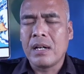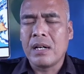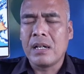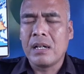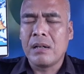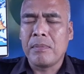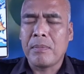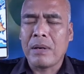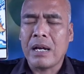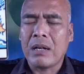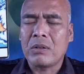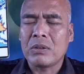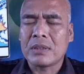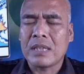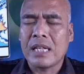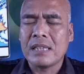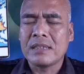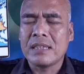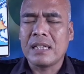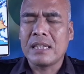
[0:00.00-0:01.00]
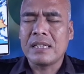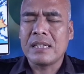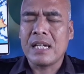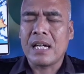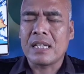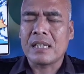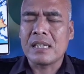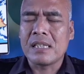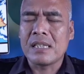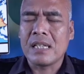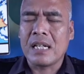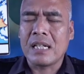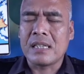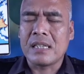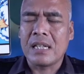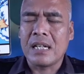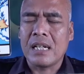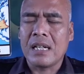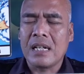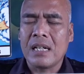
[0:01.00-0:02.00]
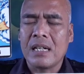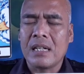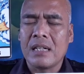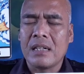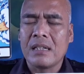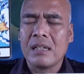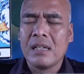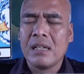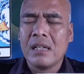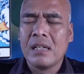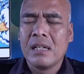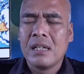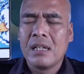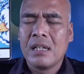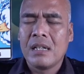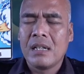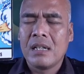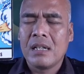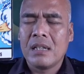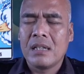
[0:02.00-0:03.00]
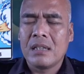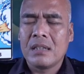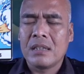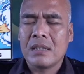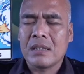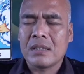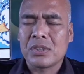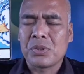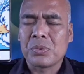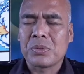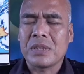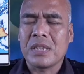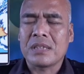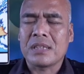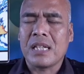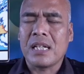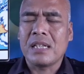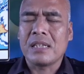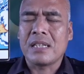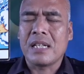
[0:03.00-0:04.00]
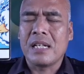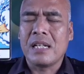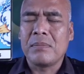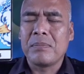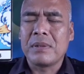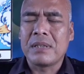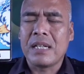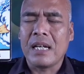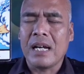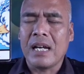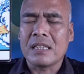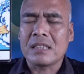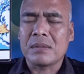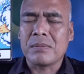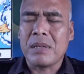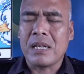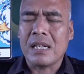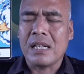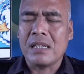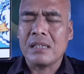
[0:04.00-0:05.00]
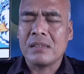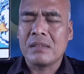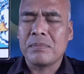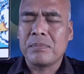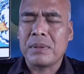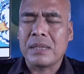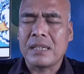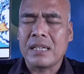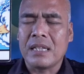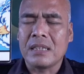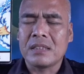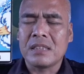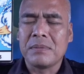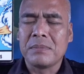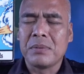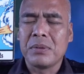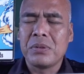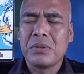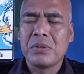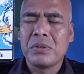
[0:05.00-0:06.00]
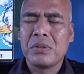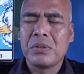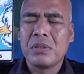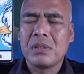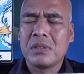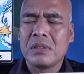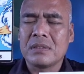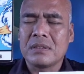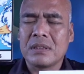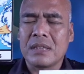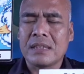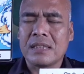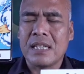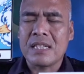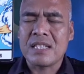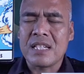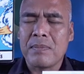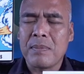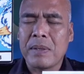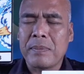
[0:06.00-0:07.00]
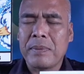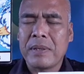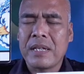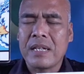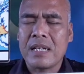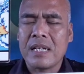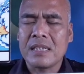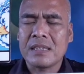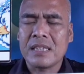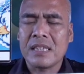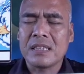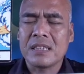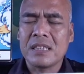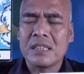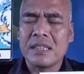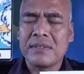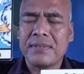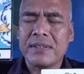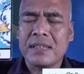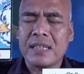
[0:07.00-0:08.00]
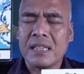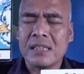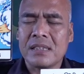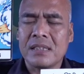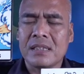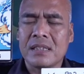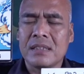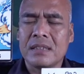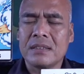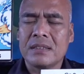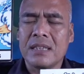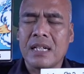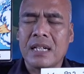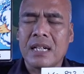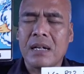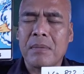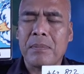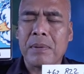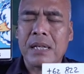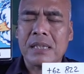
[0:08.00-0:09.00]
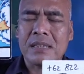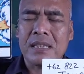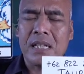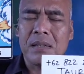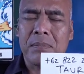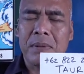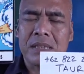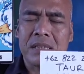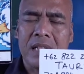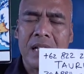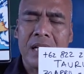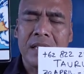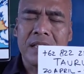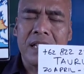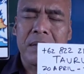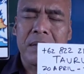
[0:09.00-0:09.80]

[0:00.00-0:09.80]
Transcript: eh, mahkotanya. Ini artinya ada kesuksesan dalam bidang asmara. Pedang simbol ketajaman pikiran, sensitivitas, eh, jaga perasaan pasangan